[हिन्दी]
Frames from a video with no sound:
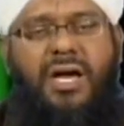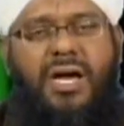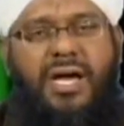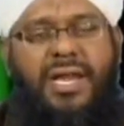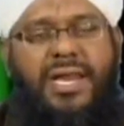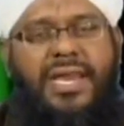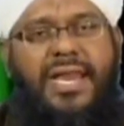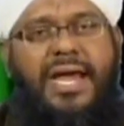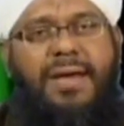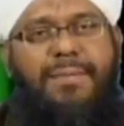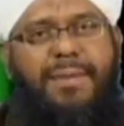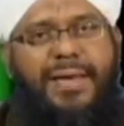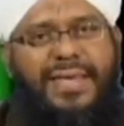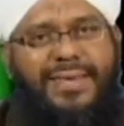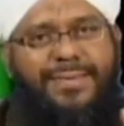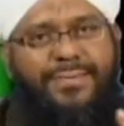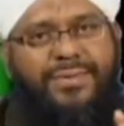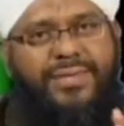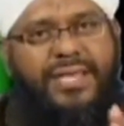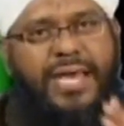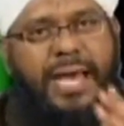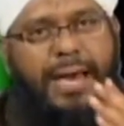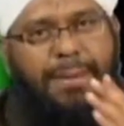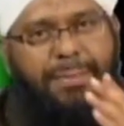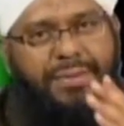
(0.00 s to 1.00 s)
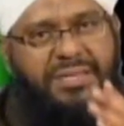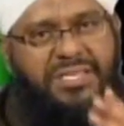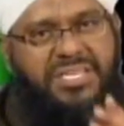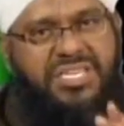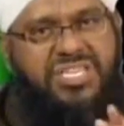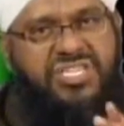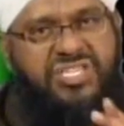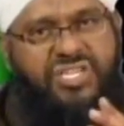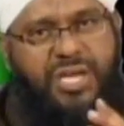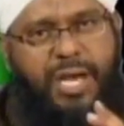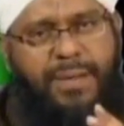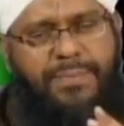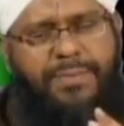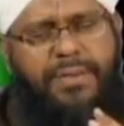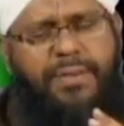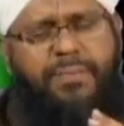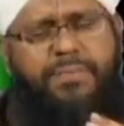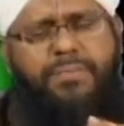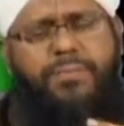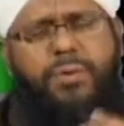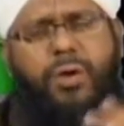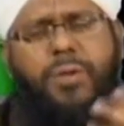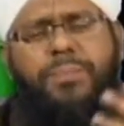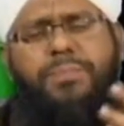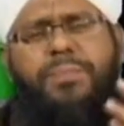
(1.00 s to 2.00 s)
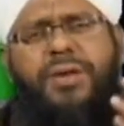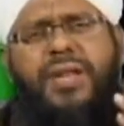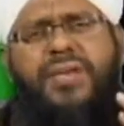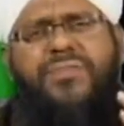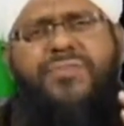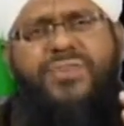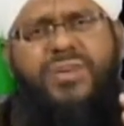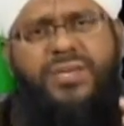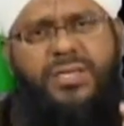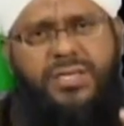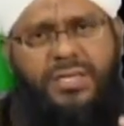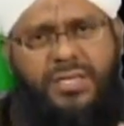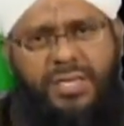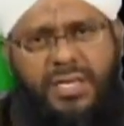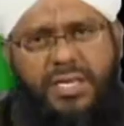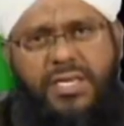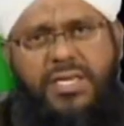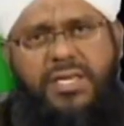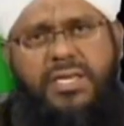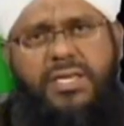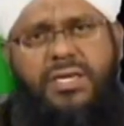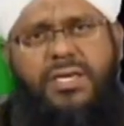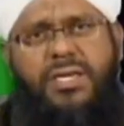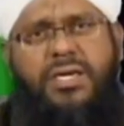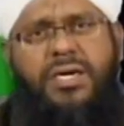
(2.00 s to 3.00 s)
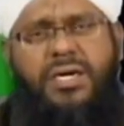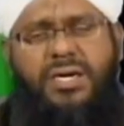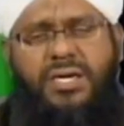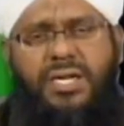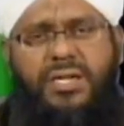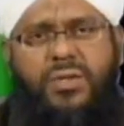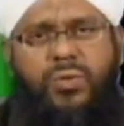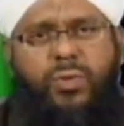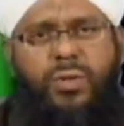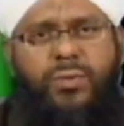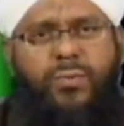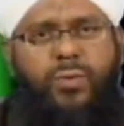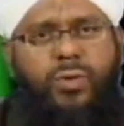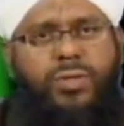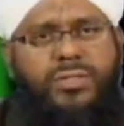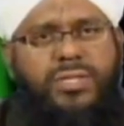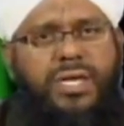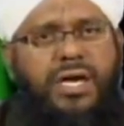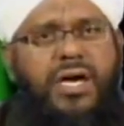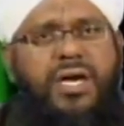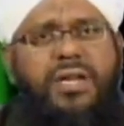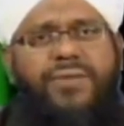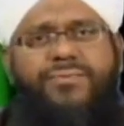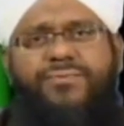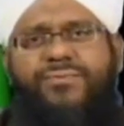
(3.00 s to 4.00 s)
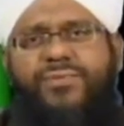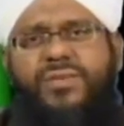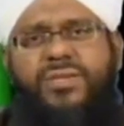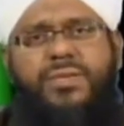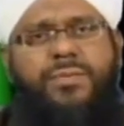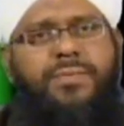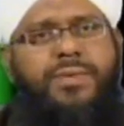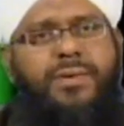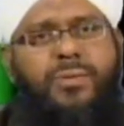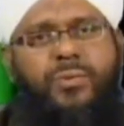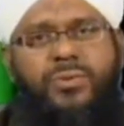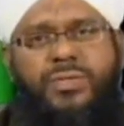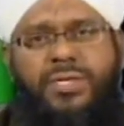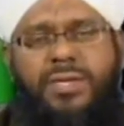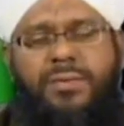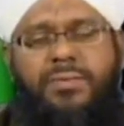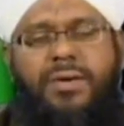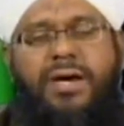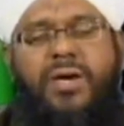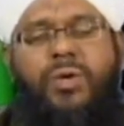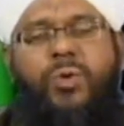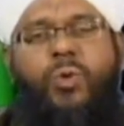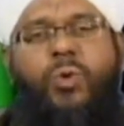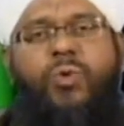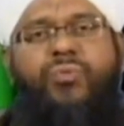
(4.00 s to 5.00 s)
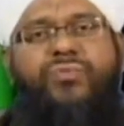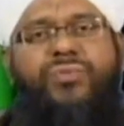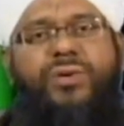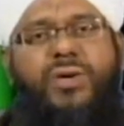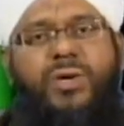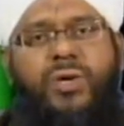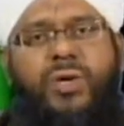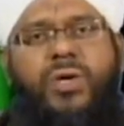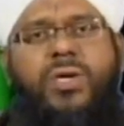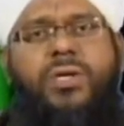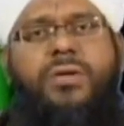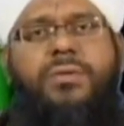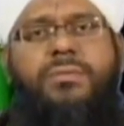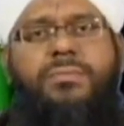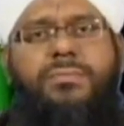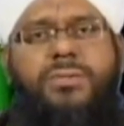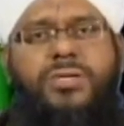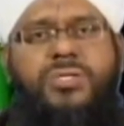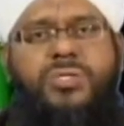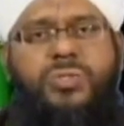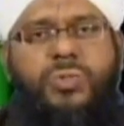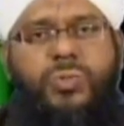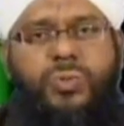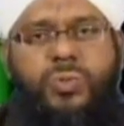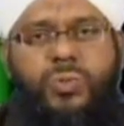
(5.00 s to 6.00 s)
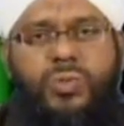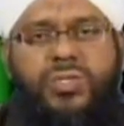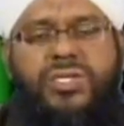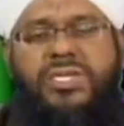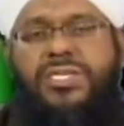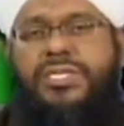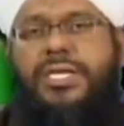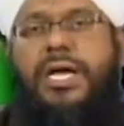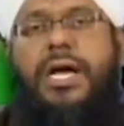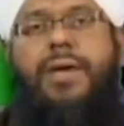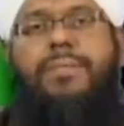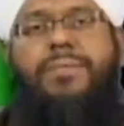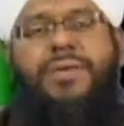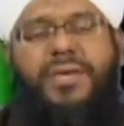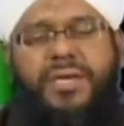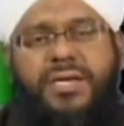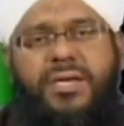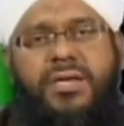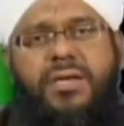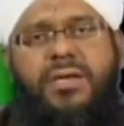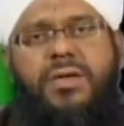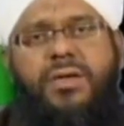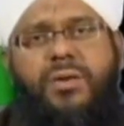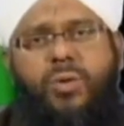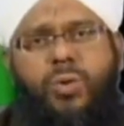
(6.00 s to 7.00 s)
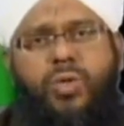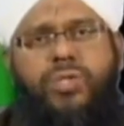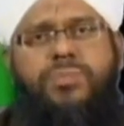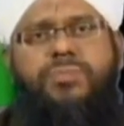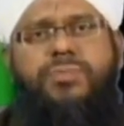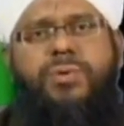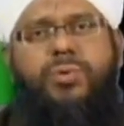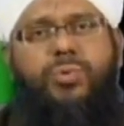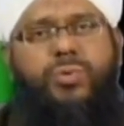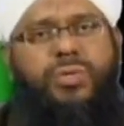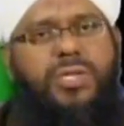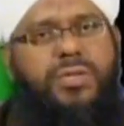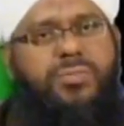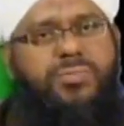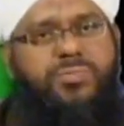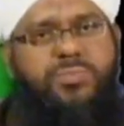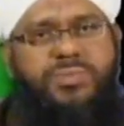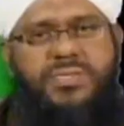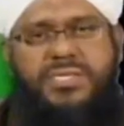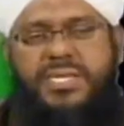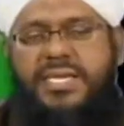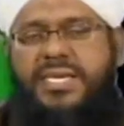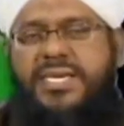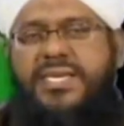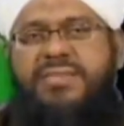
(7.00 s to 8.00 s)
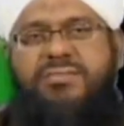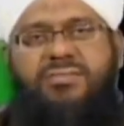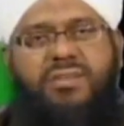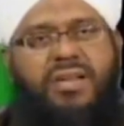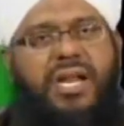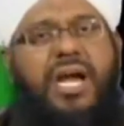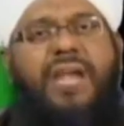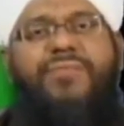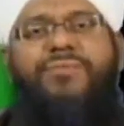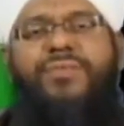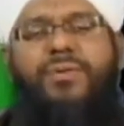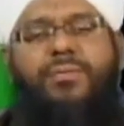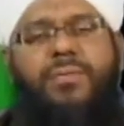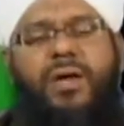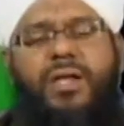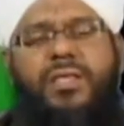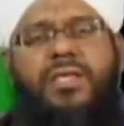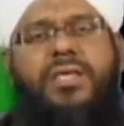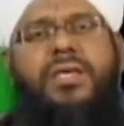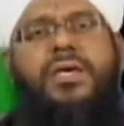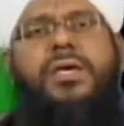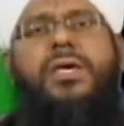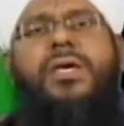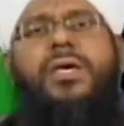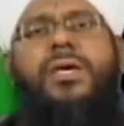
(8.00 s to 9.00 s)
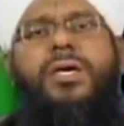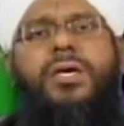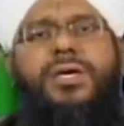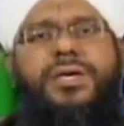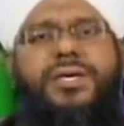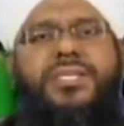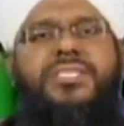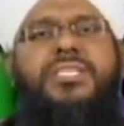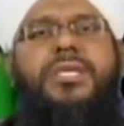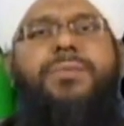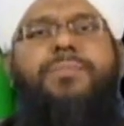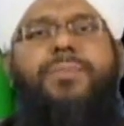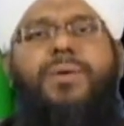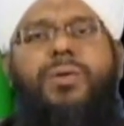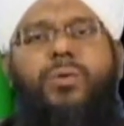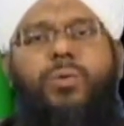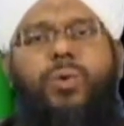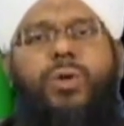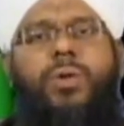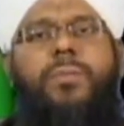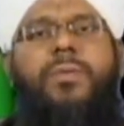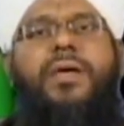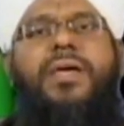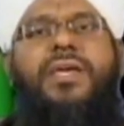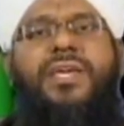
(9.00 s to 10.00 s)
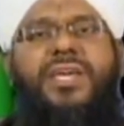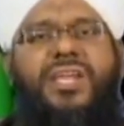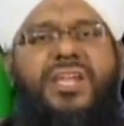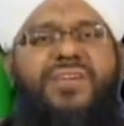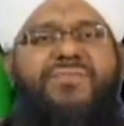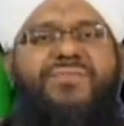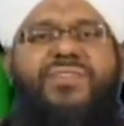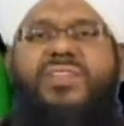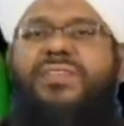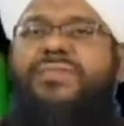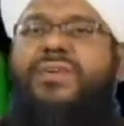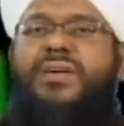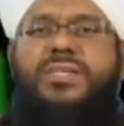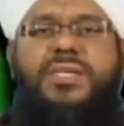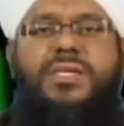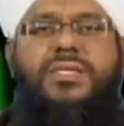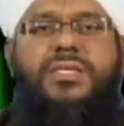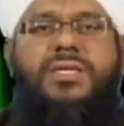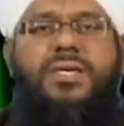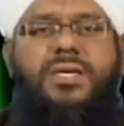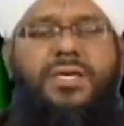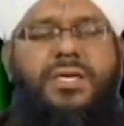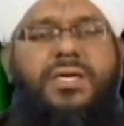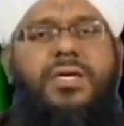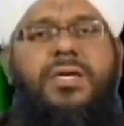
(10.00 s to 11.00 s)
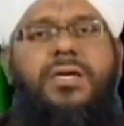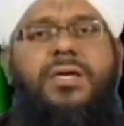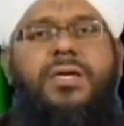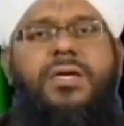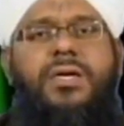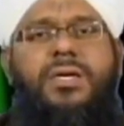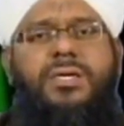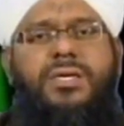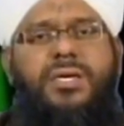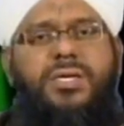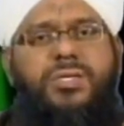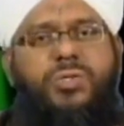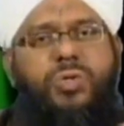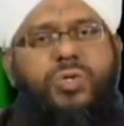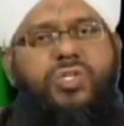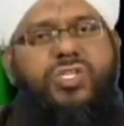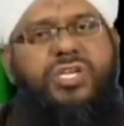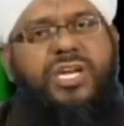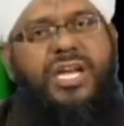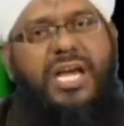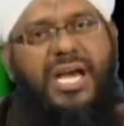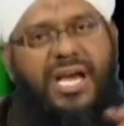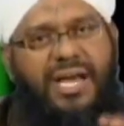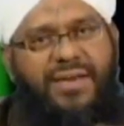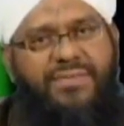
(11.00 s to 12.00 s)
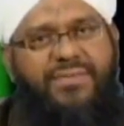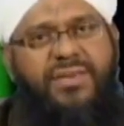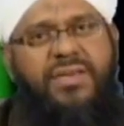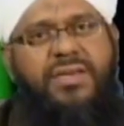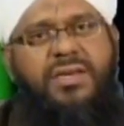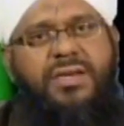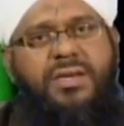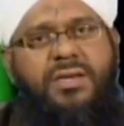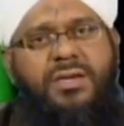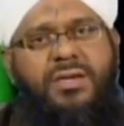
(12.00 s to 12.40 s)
अल्लामा इबन आबिदीन शामी बहुत बड़े फ़कीर हैं रद्दुलमहतार फ़िक्र में उनकी मरूफ और मशहूर किताब है उसमें उन्होंने इस मसले की सलाहत फरमा दी है इसी पर के नाम फतवा देते हैं कि जो चढ़ावे